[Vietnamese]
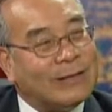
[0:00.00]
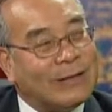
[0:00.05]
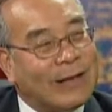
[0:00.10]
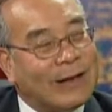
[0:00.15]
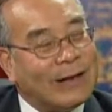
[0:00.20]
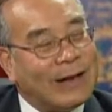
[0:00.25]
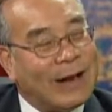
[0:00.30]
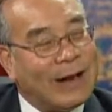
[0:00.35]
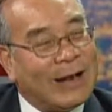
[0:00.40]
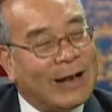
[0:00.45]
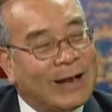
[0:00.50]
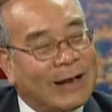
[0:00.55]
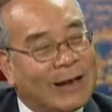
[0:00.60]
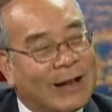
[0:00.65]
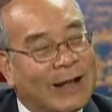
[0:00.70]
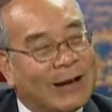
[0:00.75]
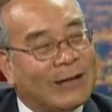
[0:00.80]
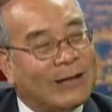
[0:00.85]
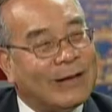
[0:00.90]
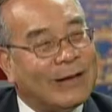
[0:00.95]
vấn đề này
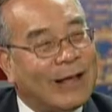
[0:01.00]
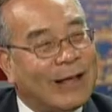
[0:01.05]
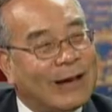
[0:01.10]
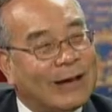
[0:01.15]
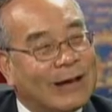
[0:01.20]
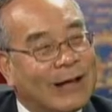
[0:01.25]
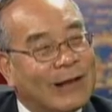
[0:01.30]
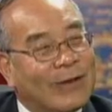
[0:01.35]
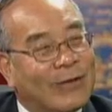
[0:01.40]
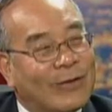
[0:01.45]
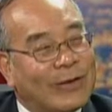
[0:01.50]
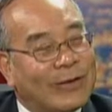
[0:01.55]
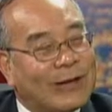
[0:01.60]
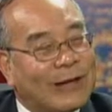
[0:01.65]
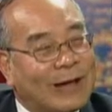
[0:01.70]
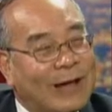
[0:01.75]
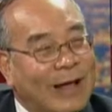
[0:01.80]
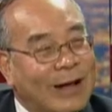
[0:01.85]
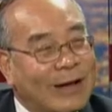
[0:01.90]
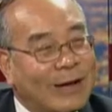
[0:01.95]
và anh có thể kết luận
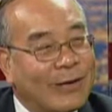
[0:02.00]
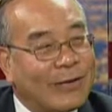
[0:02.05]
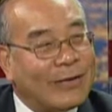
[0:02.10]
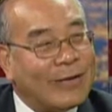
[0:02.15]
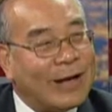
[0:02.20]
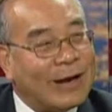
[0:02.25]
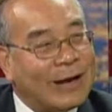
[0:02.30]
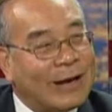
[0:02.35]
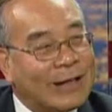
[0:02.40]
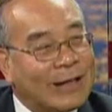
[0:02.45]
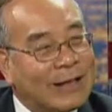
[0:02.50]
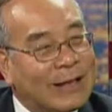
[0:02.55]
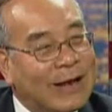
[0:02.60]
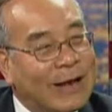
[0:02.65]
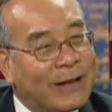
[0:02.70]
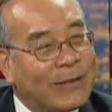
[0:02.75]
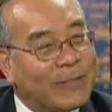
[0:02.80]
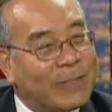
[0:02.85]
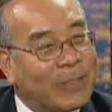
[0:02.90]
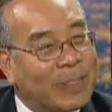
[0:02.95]
cái kết luận của anh là như thế
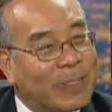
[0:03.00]
nào